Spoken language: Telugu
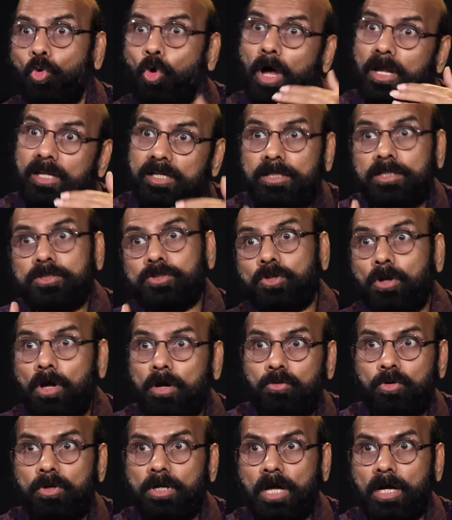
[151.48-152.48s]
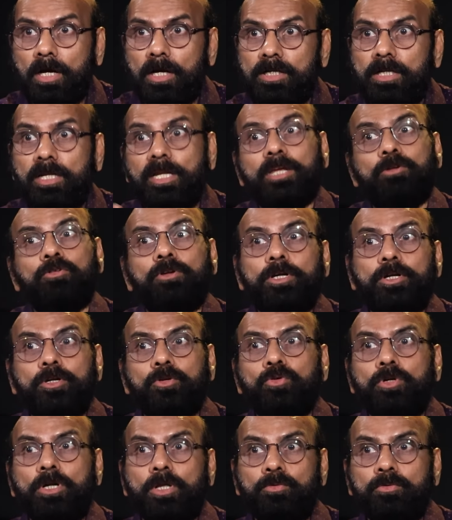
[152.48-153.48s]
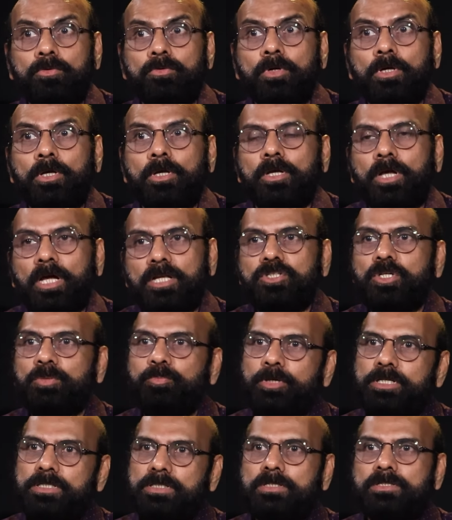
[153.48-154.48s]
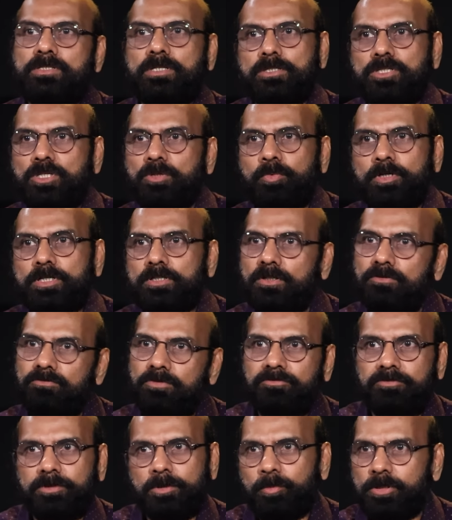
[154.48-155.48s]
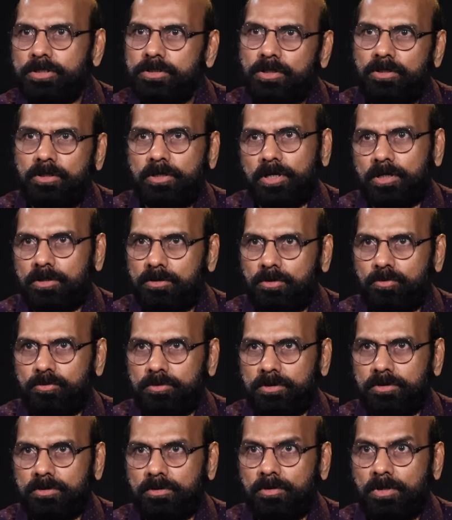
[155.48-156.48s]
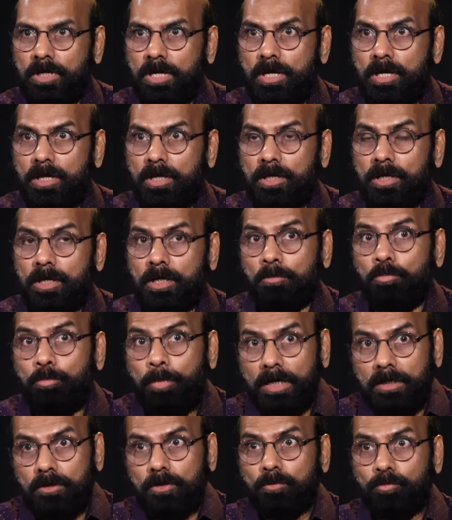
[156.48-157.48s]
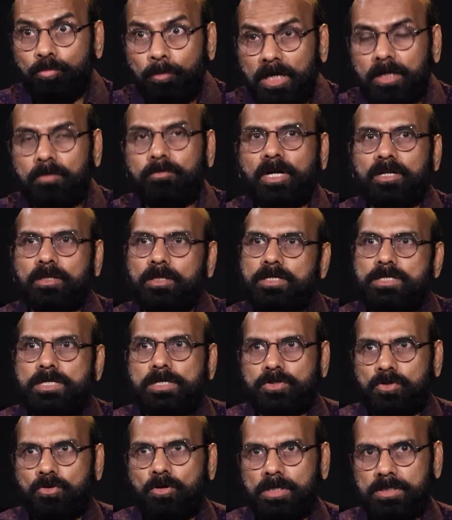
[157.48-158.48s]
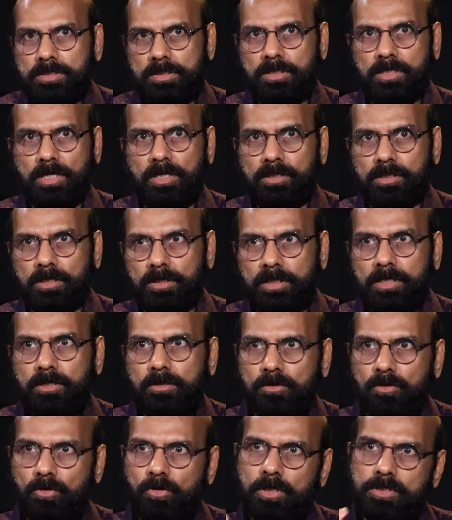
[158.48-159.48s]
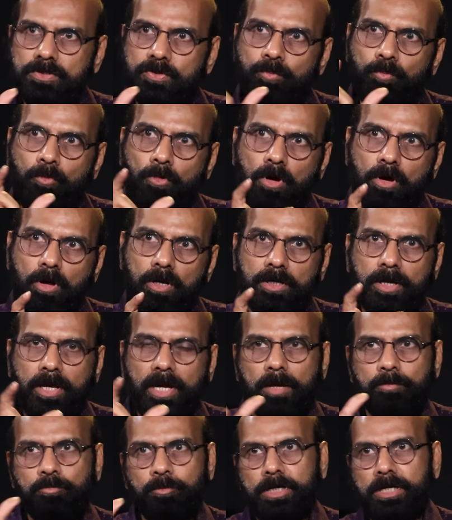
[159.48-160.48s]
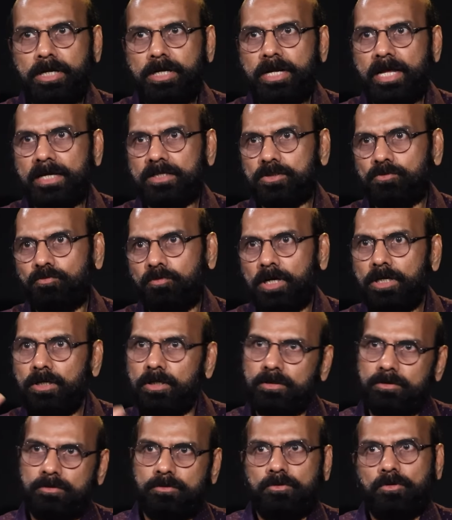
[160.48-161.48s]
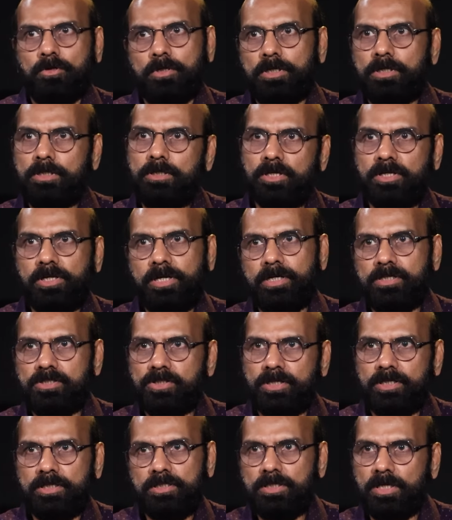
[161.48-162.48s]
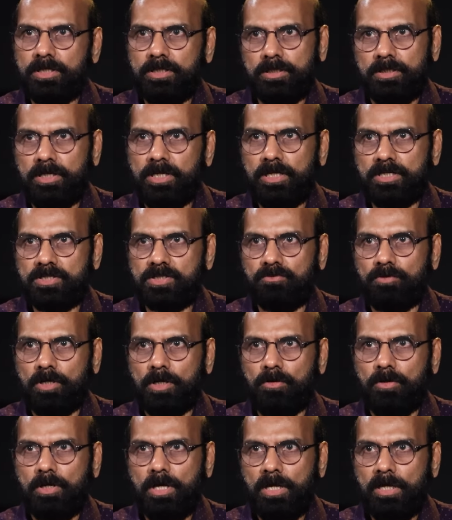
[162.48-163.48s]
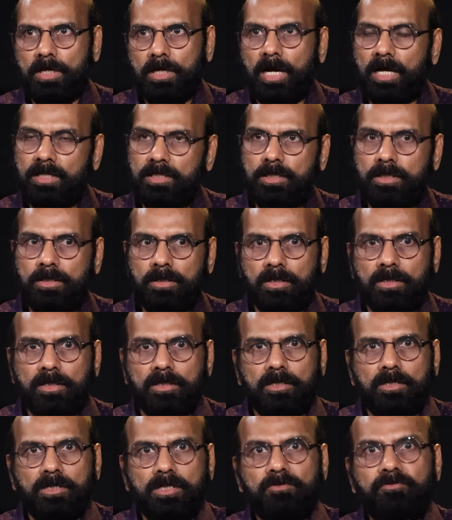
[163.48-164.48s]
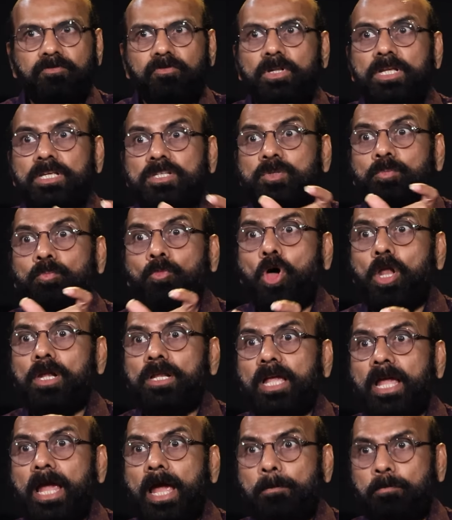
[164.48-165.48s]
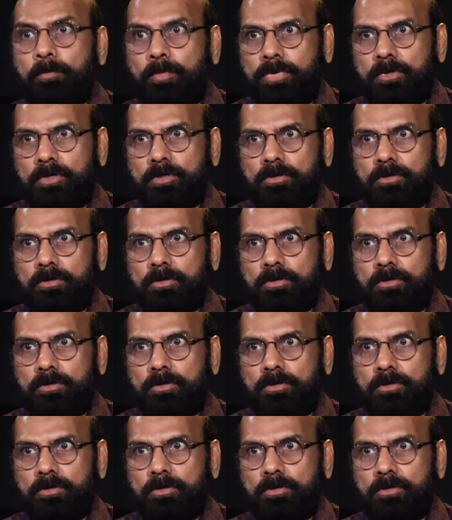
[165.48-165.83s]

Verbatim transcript: క్వాలిటీ స్టాక్ ఉన్నా కానీ లిక్విడిటీ ఉండదు అని చెప్పేసి సిక్స్టీ పర్సెంట్ ఫిఫ్టీ పర్సెంట్ కరెక్ట్ అవుతుంది బట్ మనం అర్థం చేసుకోవాల్సింది ఏంటంటే ఒక స్మాల్ క్యాప్ ఇండెక్స్ ఫండ్ ఒకటి క్రియేట్ చేయడం జరిగింది ఎన్ఎస్సి అది నిఫ్టీ స్మాల్ క్యాప్